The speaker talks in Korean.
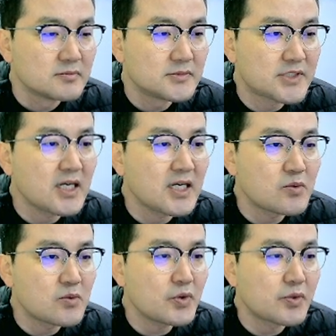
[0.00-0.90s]
제가
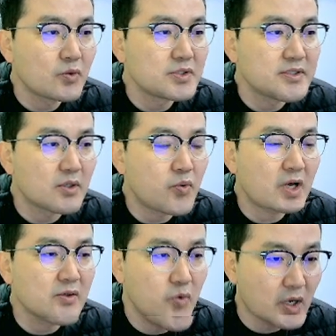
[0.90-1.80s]
알고 있기로 이제
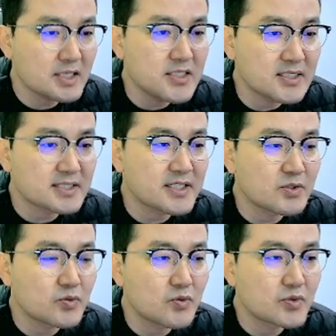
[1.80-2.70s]
고양, 시
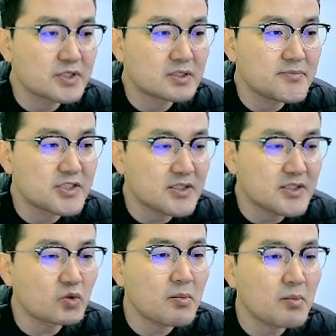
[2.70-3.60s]
자체적으로 지금 이제
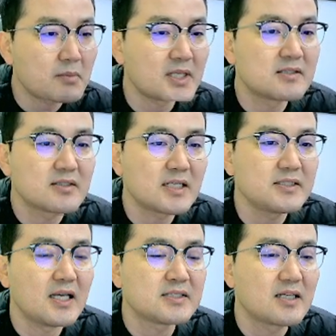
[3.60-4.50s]
철도망만 들어가는 게
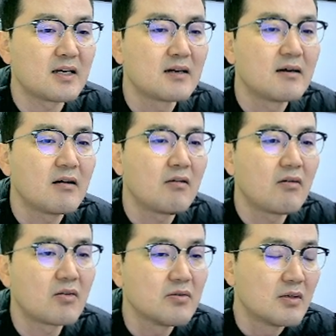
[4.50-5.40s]
아니라
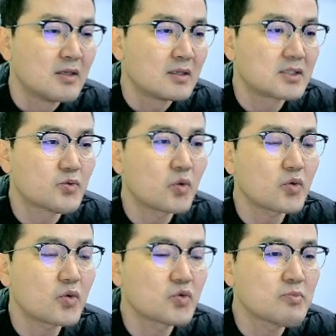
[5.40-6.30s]
어,
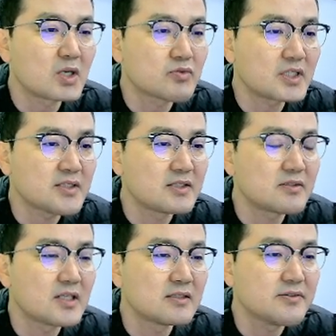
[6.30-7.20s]
도로교통망으로 상당히
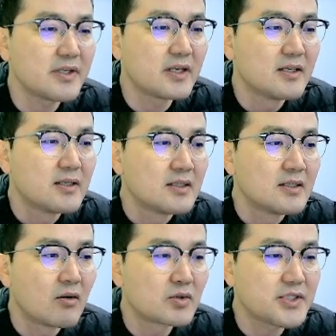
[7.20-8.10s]
늘어가는데
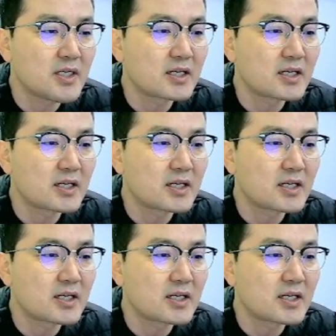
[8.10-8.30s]
어, 제가